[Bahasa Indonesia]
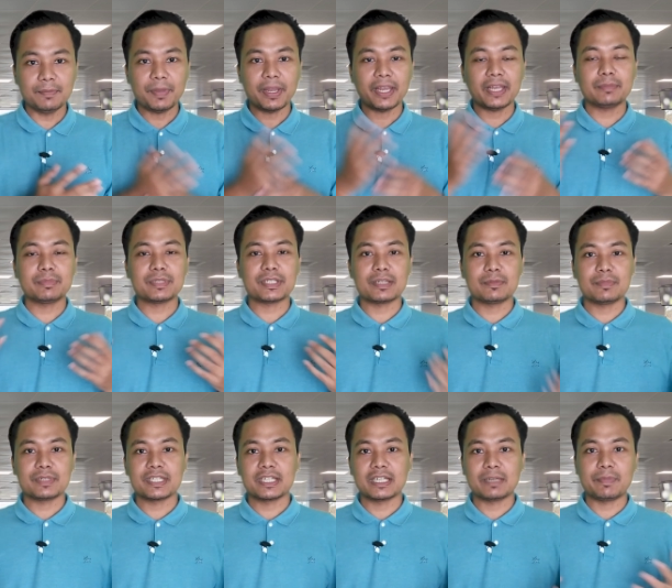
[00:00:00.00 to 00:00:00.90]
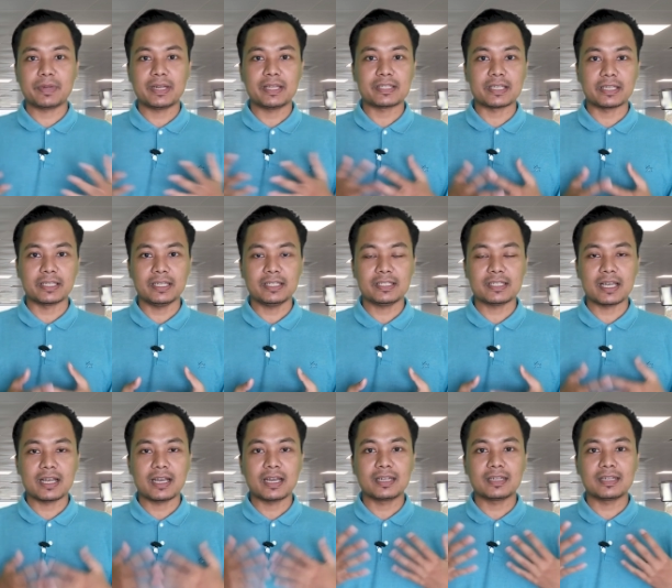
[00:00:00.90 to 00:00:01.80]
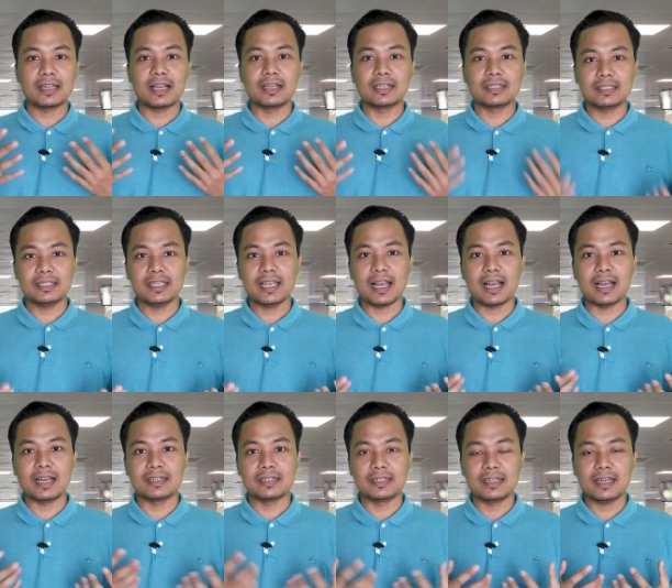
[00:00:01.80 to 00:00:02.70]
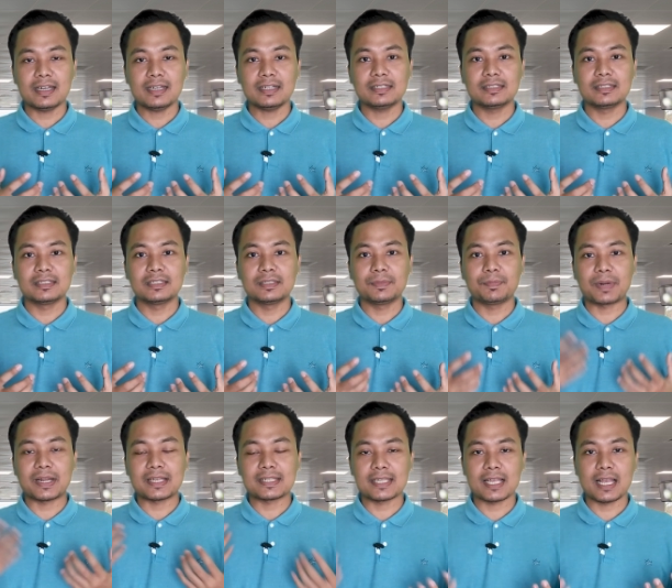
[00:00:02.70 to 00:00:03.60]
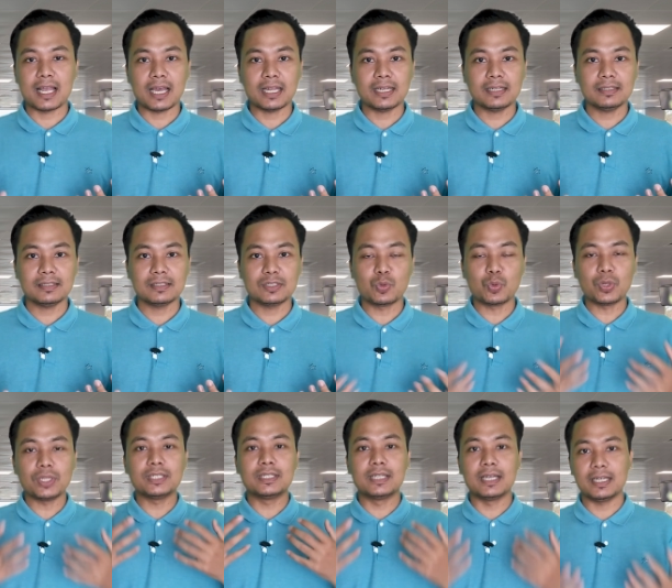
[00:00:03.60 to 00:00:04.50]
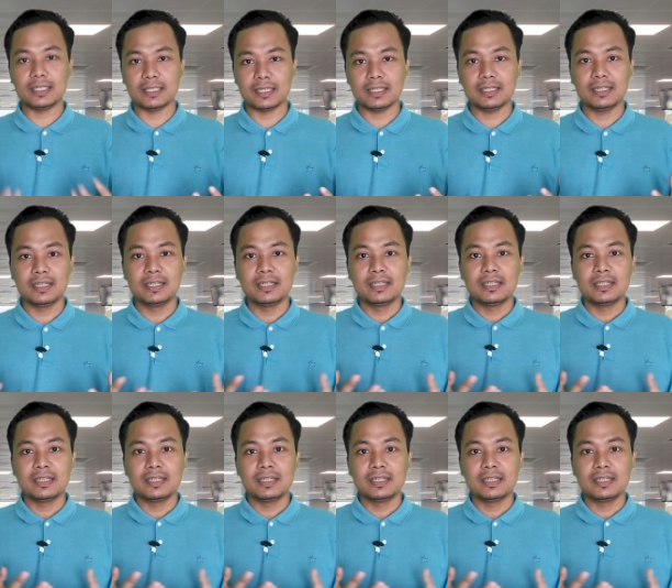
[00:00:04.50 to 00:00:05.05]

pengen mesin mesin kepada saya jangan lagi ada e, perasaan curiga ya.